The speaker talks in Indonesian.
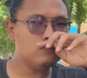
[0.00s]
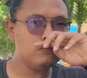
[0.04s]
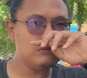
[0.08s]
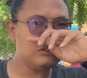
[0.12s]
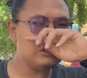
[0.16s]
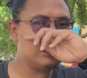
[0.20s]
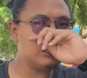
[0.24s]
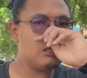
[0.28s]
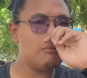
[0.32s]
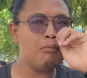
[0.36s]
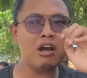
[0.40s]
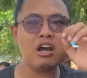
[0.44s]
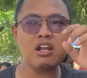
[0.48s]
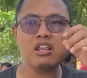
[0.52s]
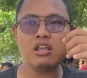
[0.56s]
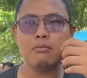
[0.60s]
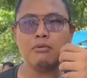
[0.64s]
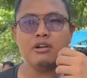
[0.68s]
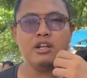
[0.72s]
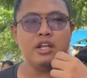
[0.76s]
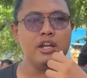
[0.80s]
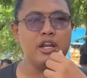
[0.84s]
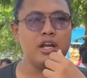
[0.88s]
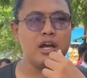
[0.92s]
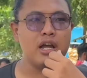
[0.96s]
kita makannya
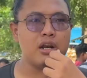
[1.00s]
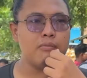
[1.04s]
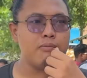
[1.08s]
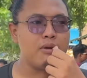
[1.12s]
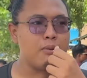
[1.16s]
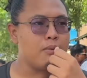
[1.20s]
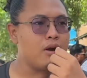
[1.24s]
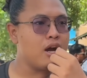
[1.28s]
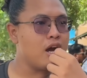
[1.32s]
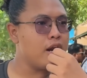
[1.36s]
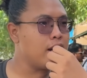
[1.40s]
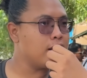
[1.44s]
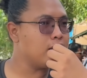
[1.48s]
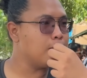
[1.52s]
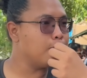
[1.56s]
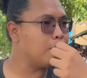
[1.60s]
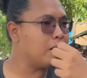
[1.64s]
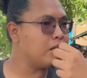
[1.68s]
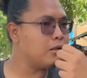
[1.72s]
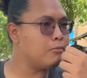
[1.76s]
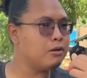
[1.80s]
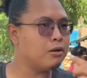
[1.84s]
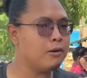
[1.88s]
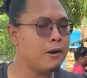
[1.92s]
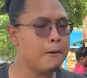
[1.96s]
berdiri karena memang gak ada tempat
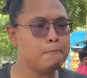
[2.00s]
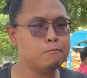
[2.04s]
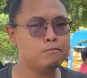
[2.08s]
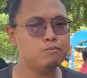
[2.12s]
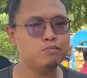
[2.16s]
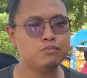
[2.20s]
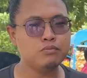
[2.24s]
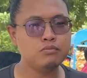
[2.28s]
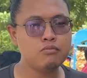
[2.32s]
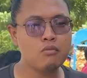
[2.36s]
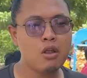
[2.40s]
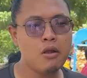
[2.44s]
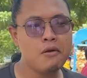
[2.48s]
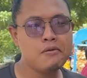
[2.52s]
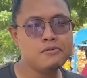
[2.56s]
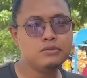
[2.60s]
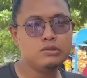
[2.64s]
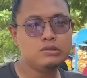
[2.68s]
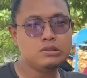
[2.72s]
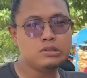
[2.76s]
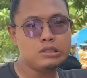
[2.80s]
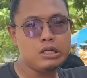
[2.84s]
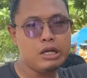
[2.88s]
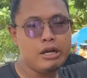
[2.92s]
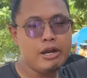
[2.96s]
teman-teman
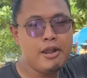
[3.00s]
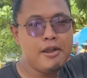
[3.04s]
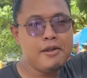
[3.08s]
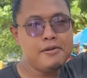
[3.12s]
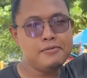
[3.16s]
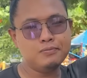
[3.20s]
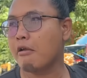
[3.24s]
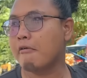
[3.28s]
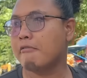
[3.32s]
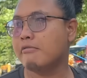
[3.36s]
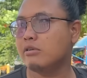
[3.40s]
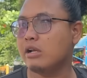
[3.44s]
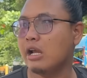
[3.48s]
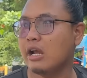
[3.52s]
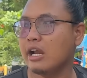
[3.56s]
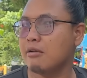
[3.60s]
jadi ya